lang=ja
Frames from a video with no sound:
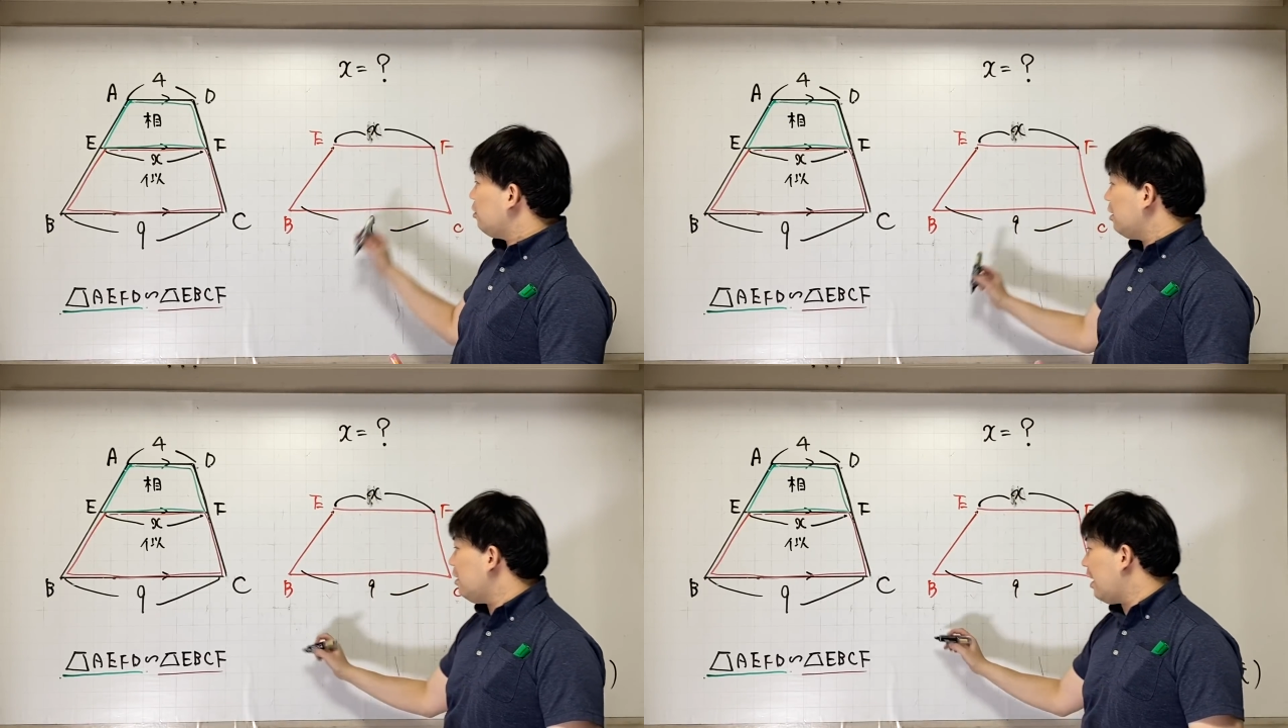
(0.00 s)

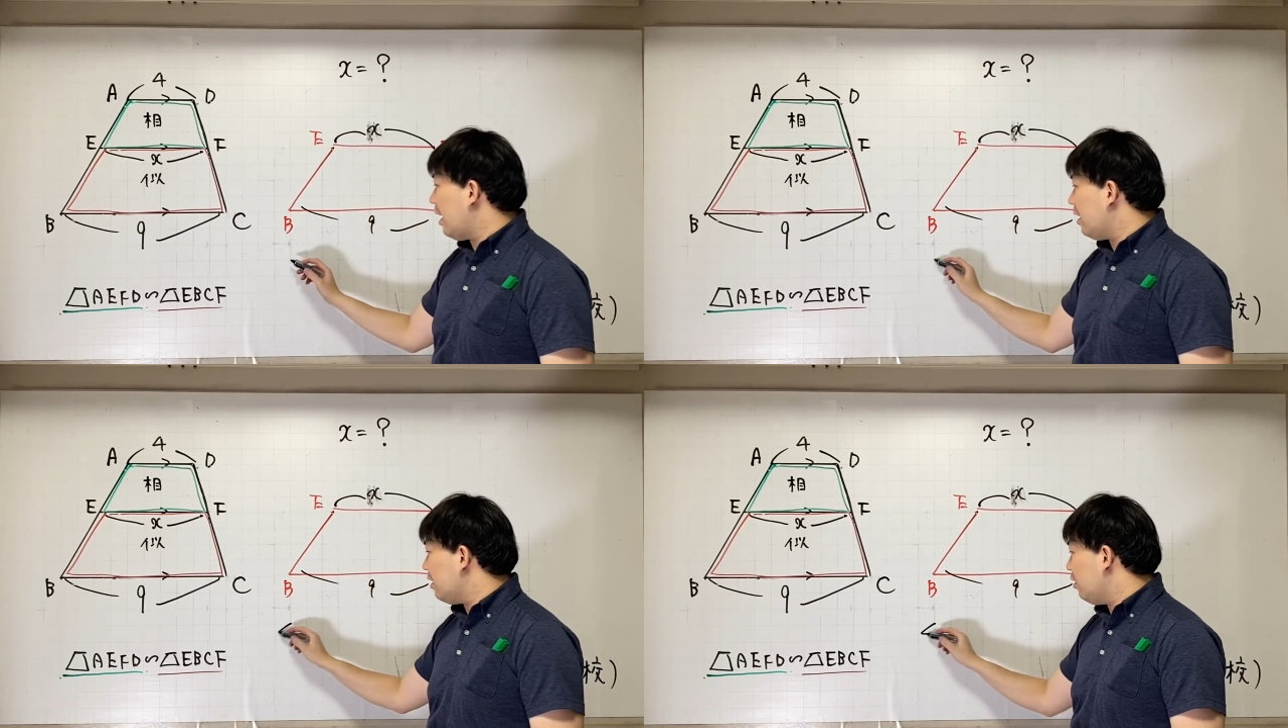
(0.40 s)
するか
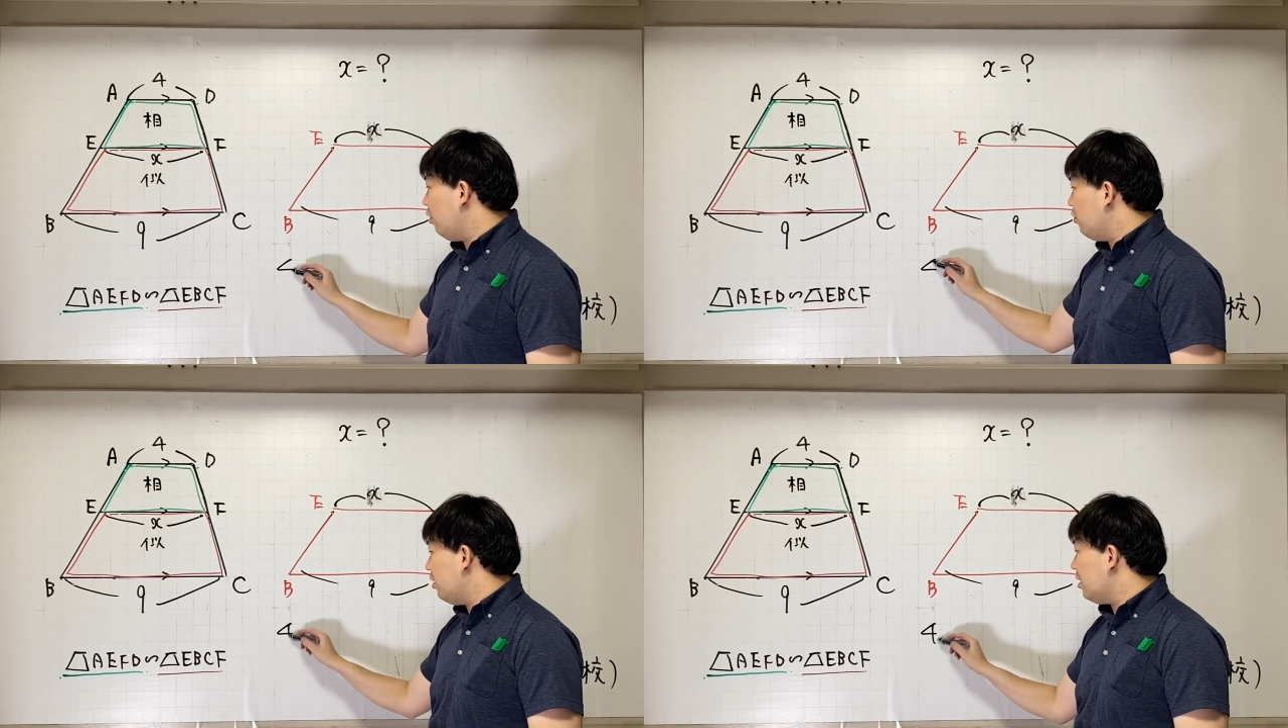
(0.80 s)
ら、
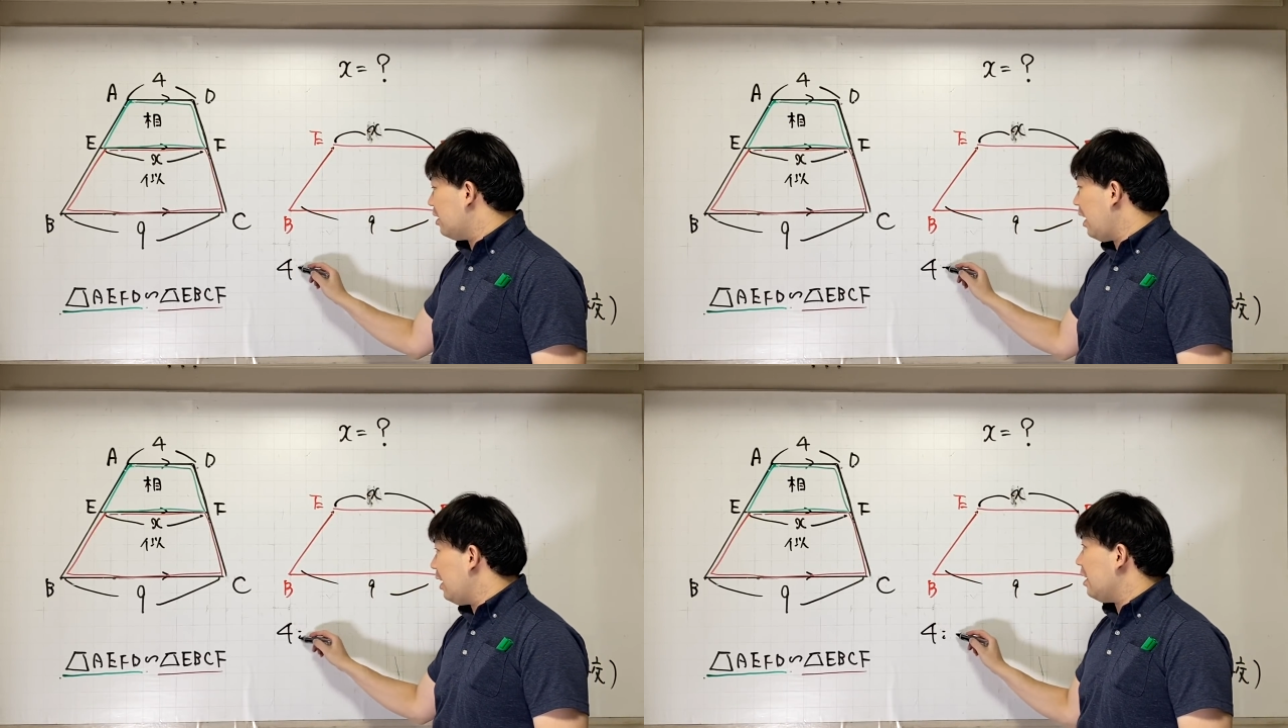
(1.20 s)
4
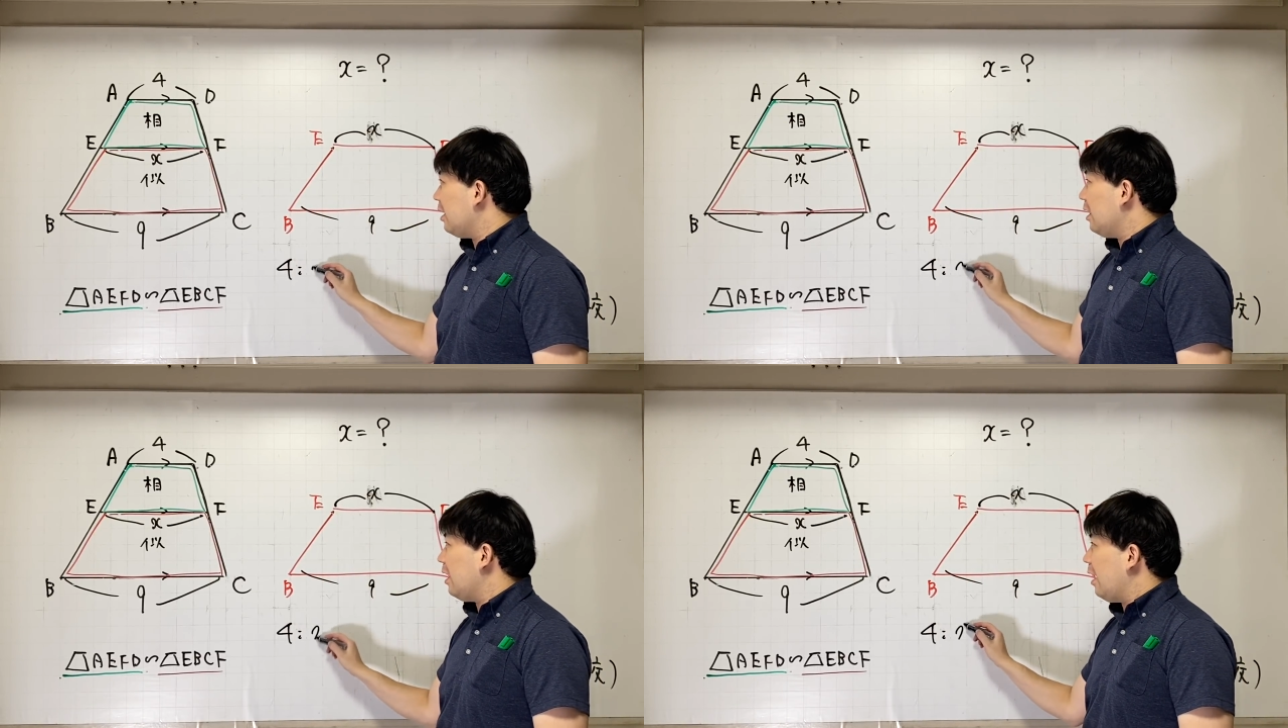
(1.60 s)
対
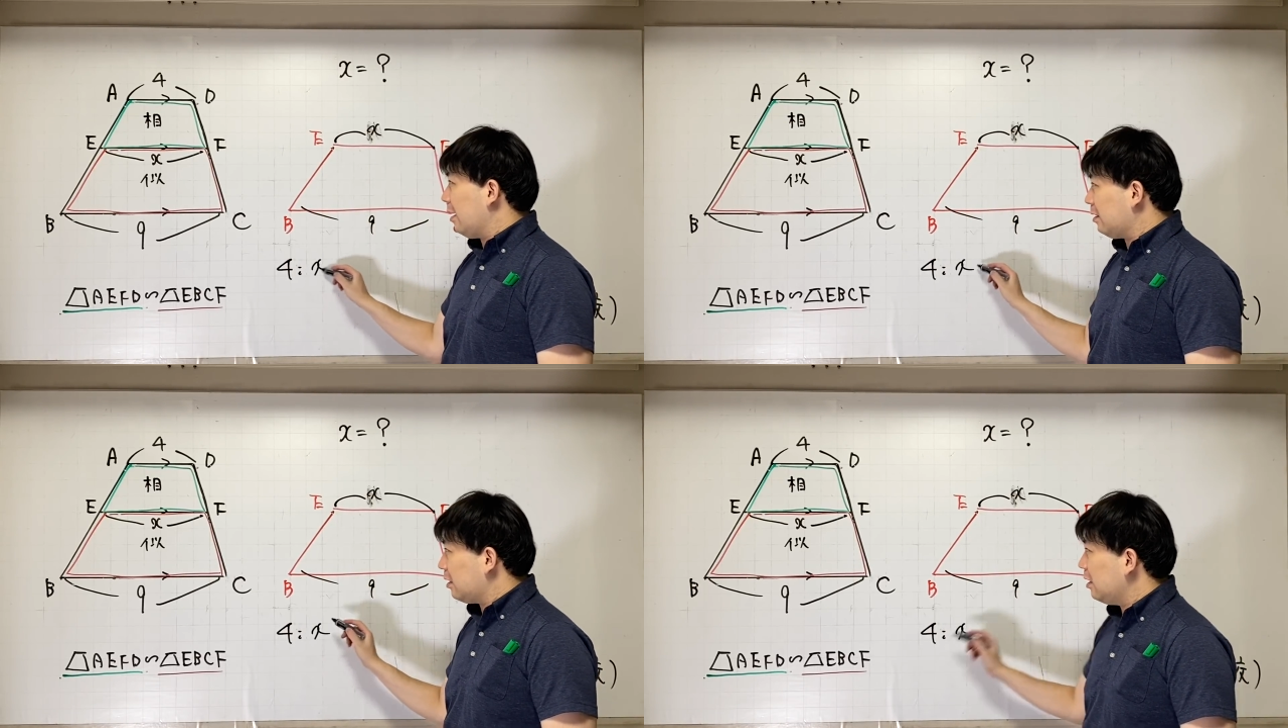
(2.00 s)

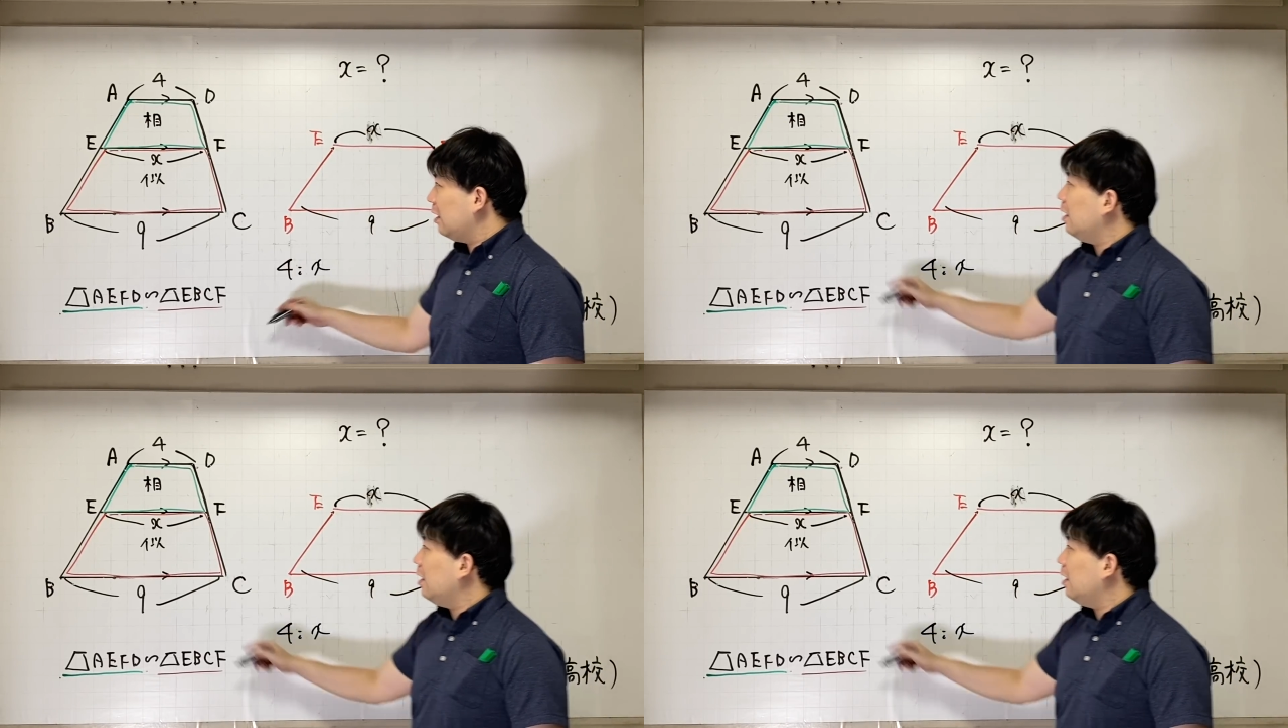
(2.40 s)
X。